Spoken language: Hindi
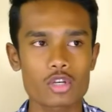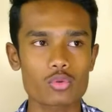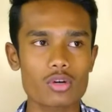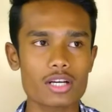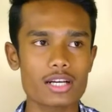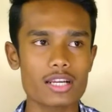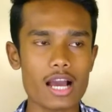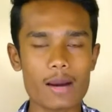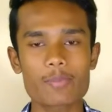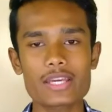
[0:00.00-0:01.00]
तो अगर
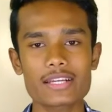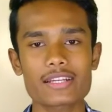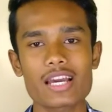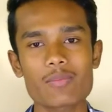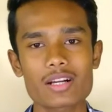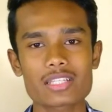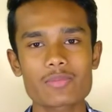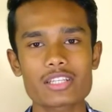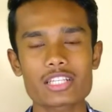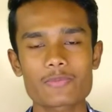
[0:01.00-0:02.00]
आप भी एक नया
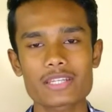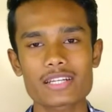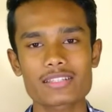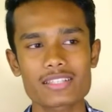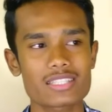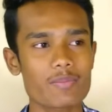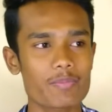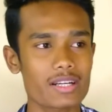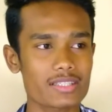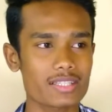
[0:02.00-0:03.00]
मल्टीमीडिया स्पीकर सिस्टम
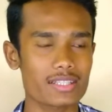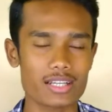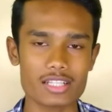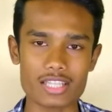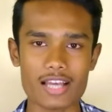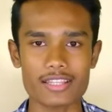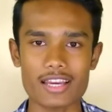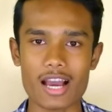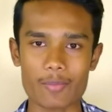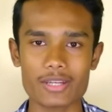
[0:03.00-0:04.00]
परचेस करना चाहते
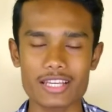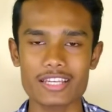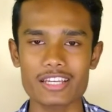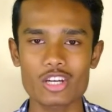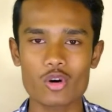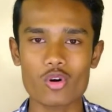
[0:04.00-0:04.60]
हैं आपके लिए